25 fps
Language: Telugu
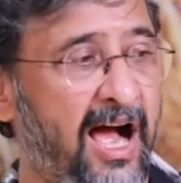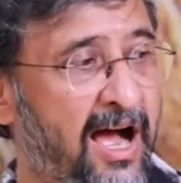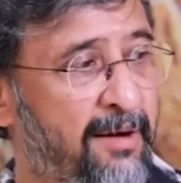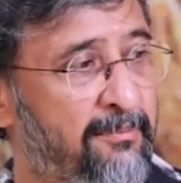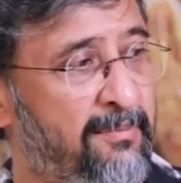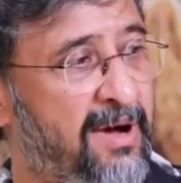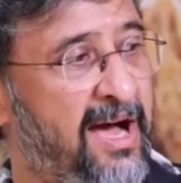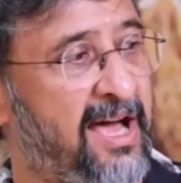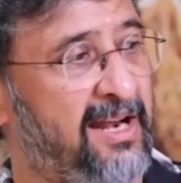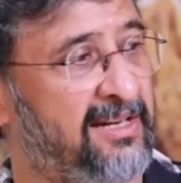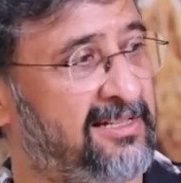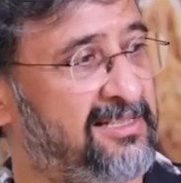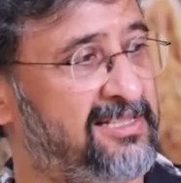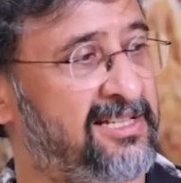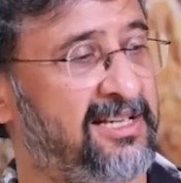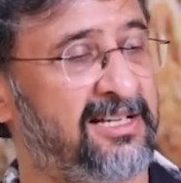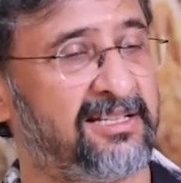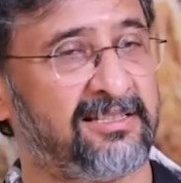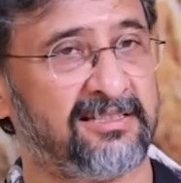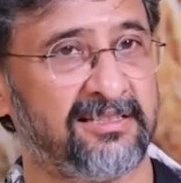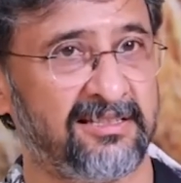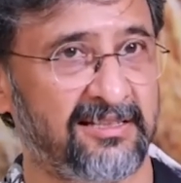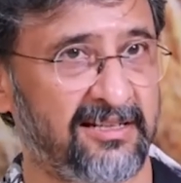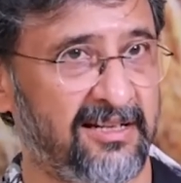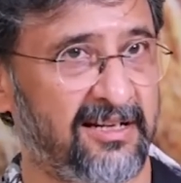ఆ మార్క్
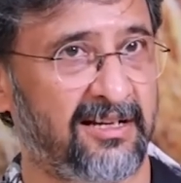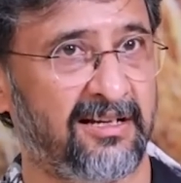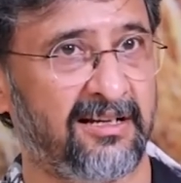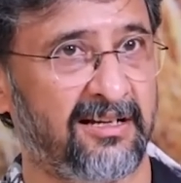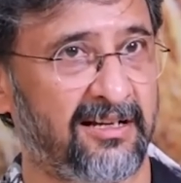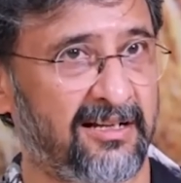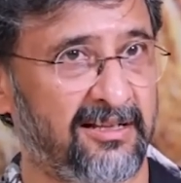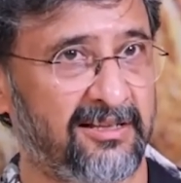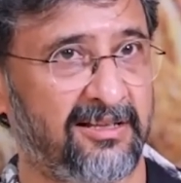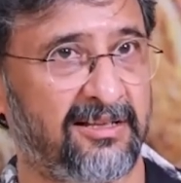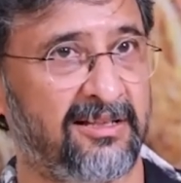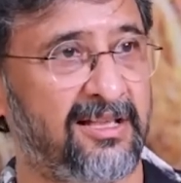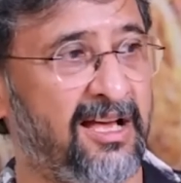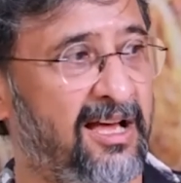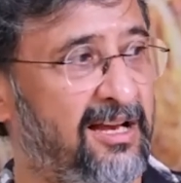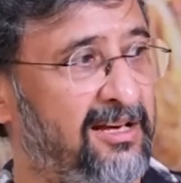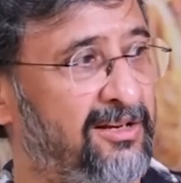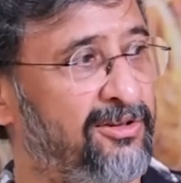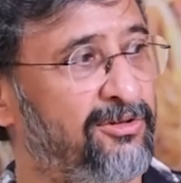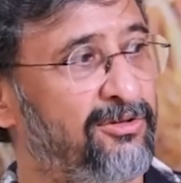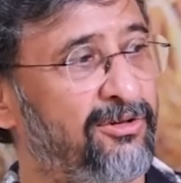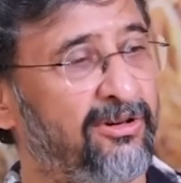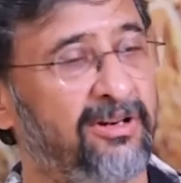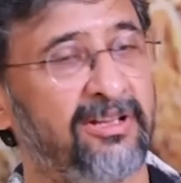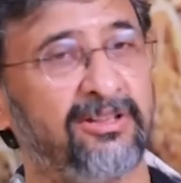చేసిన
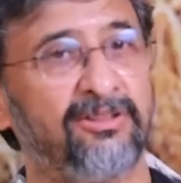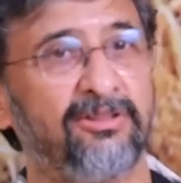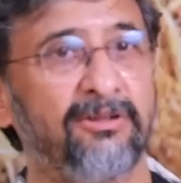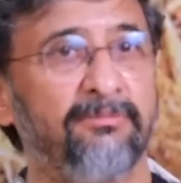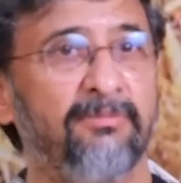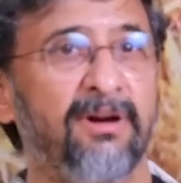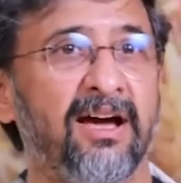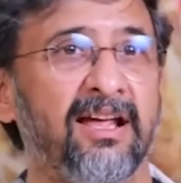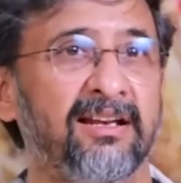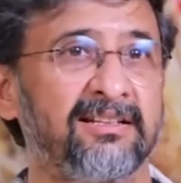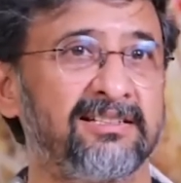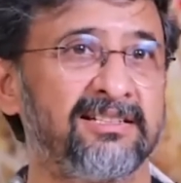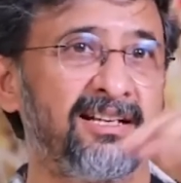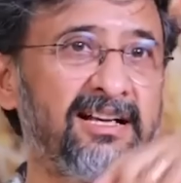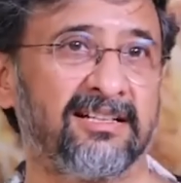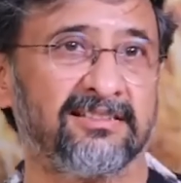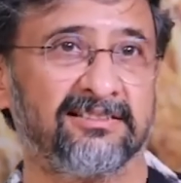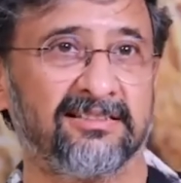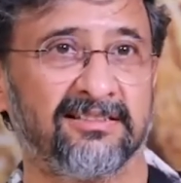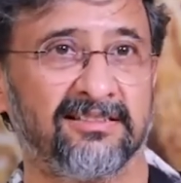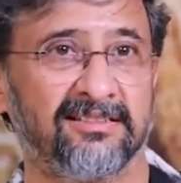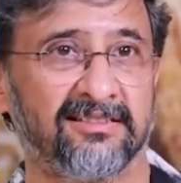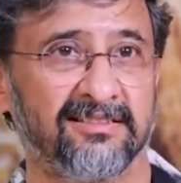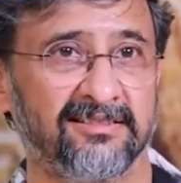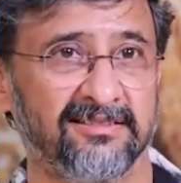దాన్ని యూరిన్తో మార్క్
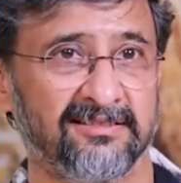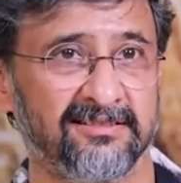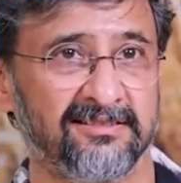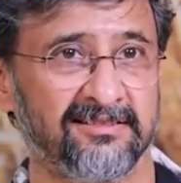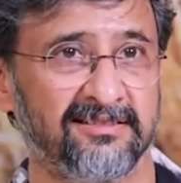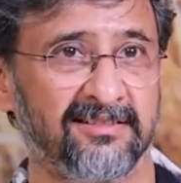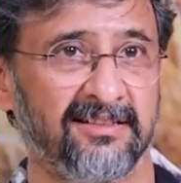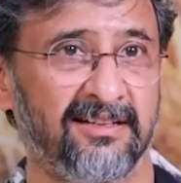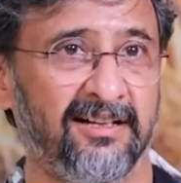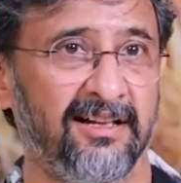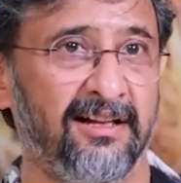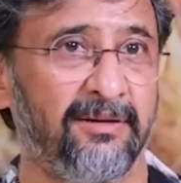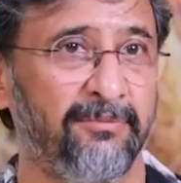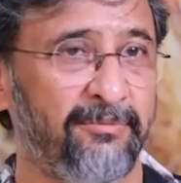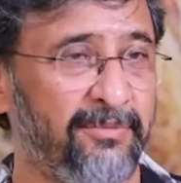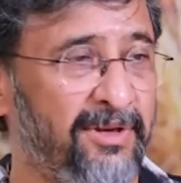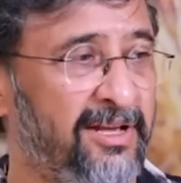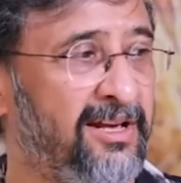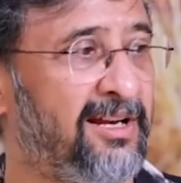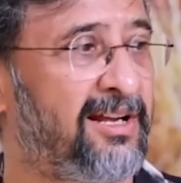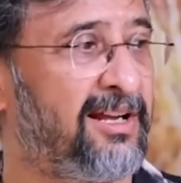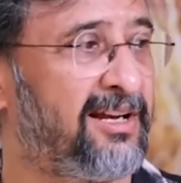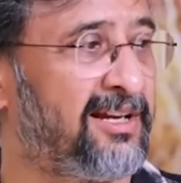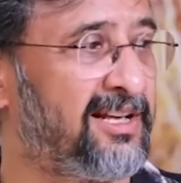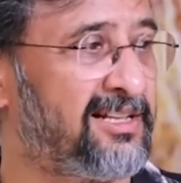చేస్తుంది
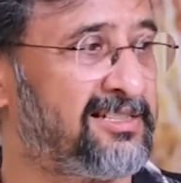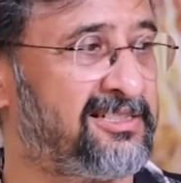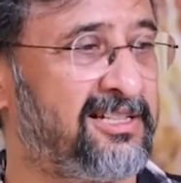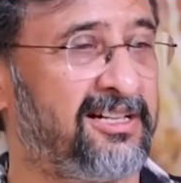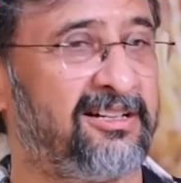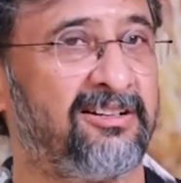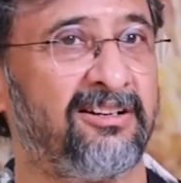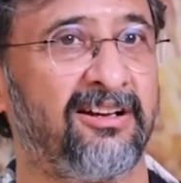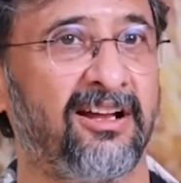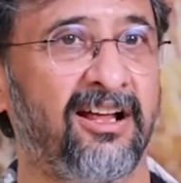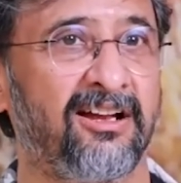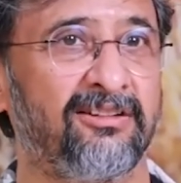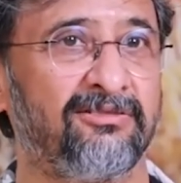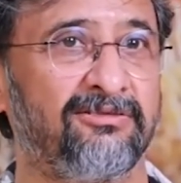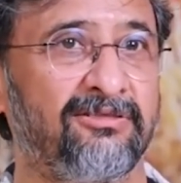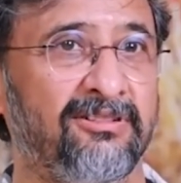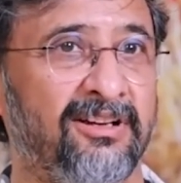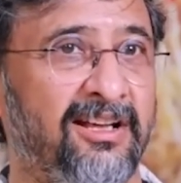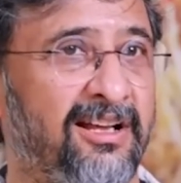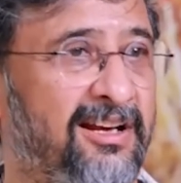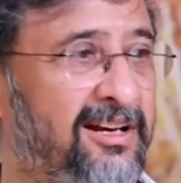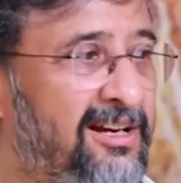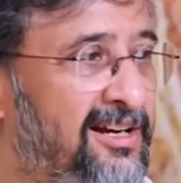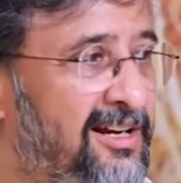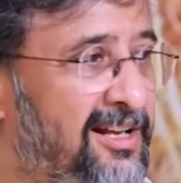మీరు కనుక చెట్టును
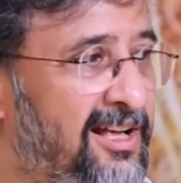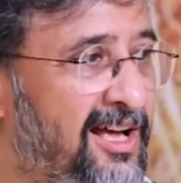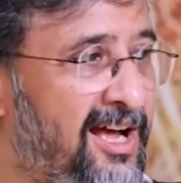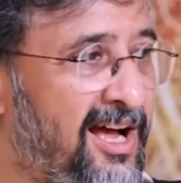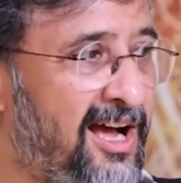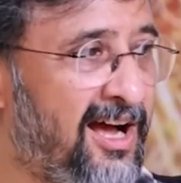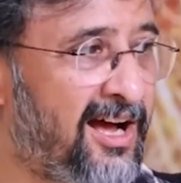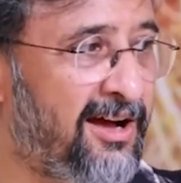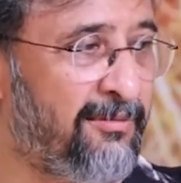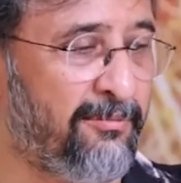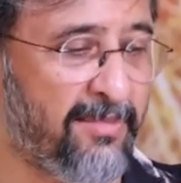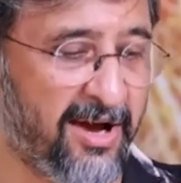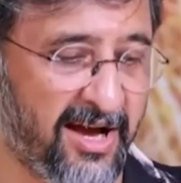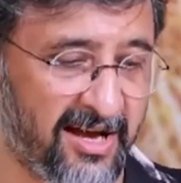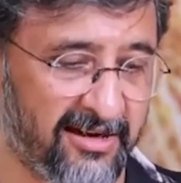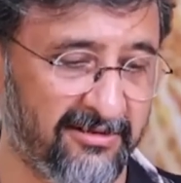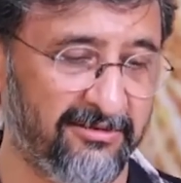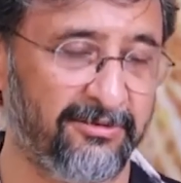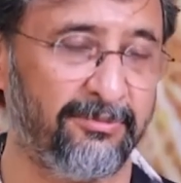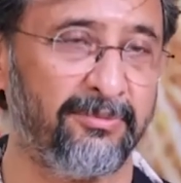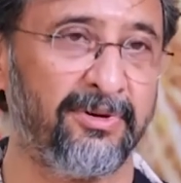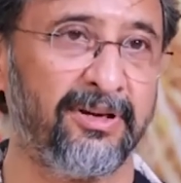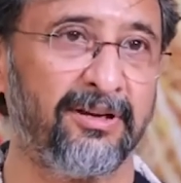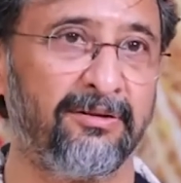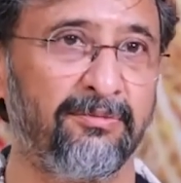అనుకున్నారంటే ఆ
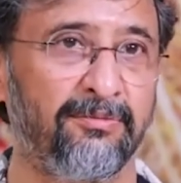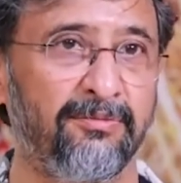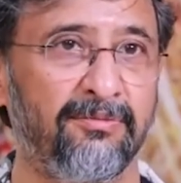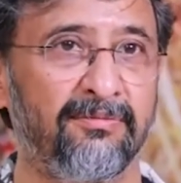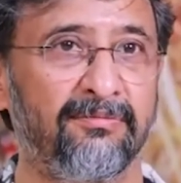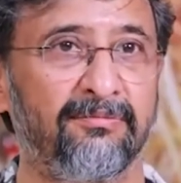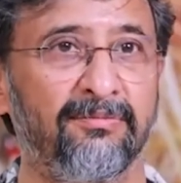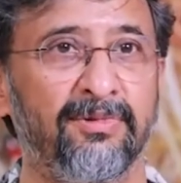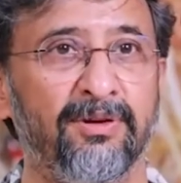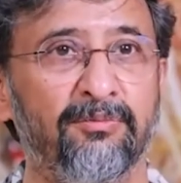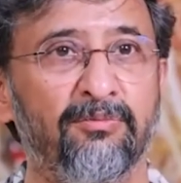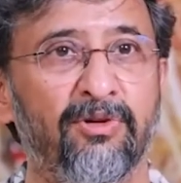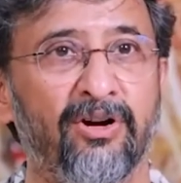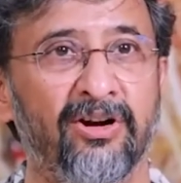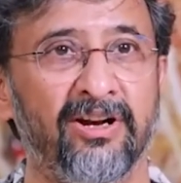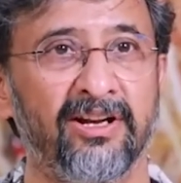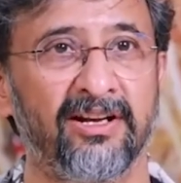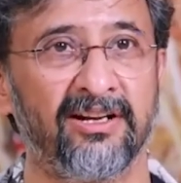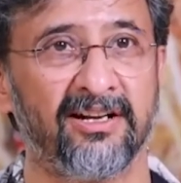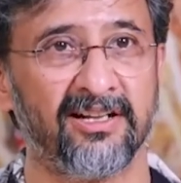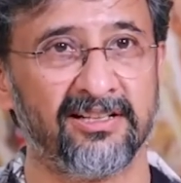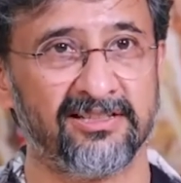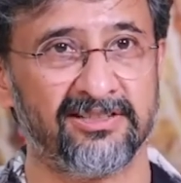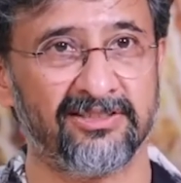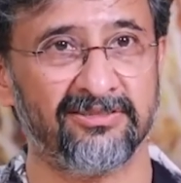మార్క్ మీకు మీ
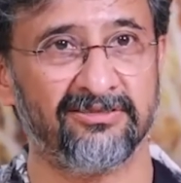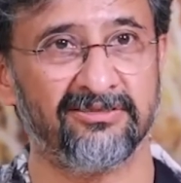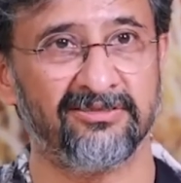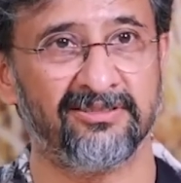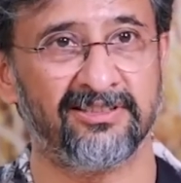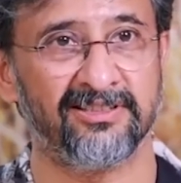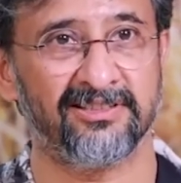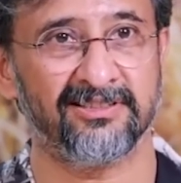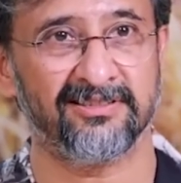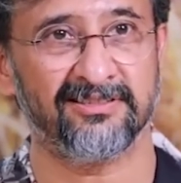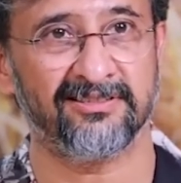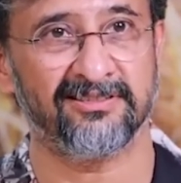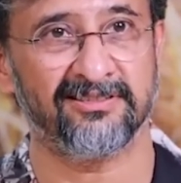బాడీకి టచ్ అవుద్ది